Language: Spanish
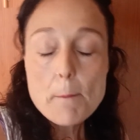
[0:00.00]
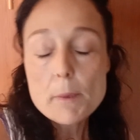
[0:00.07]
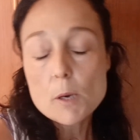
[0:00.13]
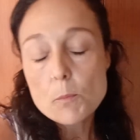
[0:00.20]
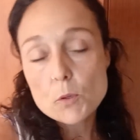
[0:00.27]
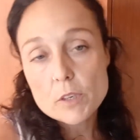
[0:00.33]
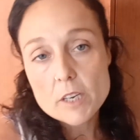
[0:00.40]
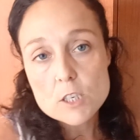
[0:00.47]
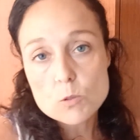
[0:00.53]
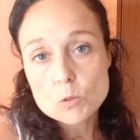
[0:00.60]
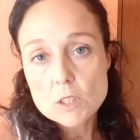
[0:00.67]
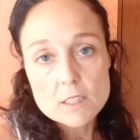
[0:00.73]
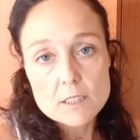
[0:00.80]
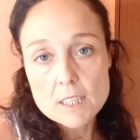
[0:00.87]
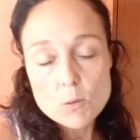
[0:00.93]
pero podrías
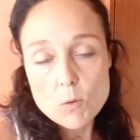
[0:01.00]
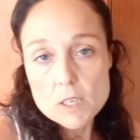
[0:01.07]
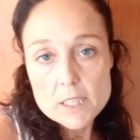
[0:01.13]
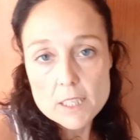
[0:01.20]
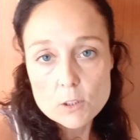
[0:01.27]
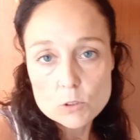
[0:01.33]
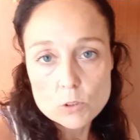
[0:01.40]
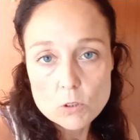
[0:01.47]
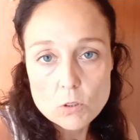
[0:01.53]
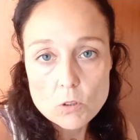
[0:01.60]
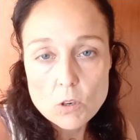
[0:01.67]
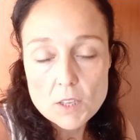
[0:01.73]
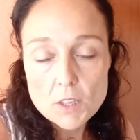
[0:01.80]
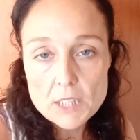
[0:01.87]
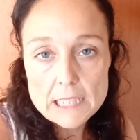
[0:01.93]
utilizar cualquier
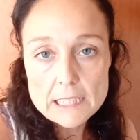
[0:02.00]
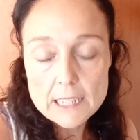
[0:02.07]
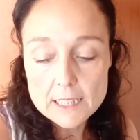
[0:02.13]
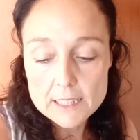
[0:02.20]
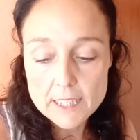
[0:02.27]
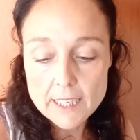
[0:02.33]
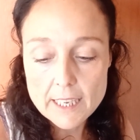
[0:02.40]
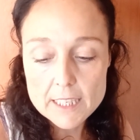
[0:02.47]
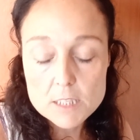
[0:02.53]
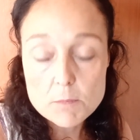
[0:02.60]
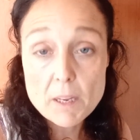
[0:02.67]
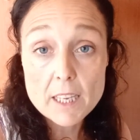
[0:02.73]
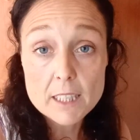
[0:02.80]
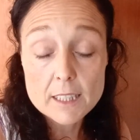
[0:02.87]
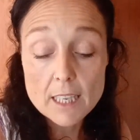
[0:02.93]
otro aceite que tengáis
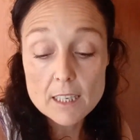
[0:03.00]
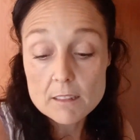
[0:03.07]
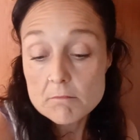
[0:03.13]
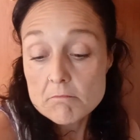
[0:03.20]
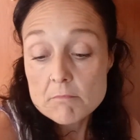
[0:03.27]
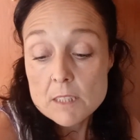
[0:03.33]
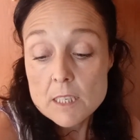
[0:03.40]
vegetal